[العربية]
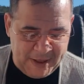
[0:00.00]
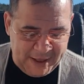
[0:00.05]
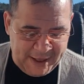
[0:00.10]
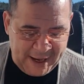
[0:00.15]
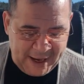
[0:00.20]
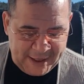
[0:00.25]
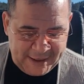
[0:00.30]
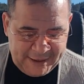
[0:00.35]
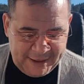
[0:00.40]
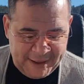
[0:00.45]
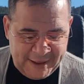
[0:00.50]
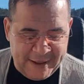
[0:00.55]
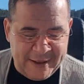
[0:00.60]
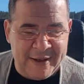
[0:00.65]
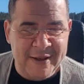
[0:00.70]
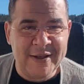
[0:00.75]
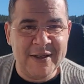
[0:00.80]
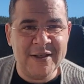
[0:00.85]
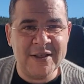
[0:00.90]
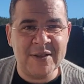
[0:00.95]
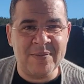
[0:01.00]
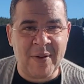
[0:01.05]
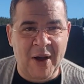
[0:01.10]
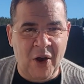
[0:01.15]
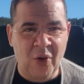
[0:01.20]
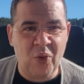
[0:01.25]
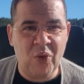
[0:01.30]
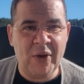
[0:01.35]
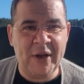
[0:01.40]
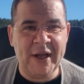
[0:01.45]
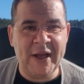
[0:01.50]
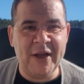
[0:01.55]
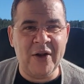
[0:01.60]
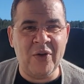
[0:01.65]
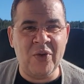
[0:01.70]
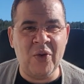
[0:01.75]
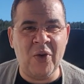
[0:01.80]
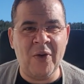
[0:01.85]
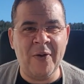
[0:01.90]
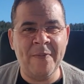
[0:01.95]
يعني اسمحوا لي
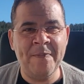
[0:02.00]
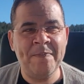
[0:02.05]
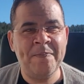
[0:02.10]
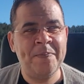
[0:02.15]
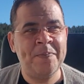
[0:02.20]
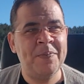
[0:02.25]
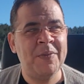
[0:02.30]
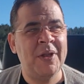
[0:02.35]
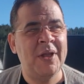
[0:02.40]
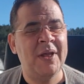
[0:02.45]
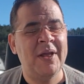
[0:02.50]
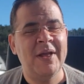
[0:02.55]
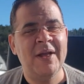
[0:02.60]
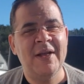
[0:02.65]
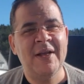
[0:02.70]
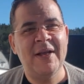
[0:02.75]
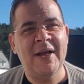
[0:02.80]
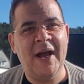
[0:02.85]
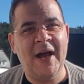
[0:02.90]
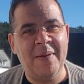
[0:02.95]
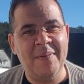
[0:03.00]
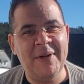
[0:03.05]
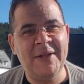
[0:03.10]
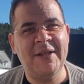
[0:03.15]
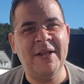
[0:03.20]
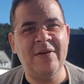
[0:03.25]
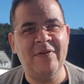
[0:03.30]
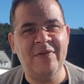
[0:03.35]
انه عملت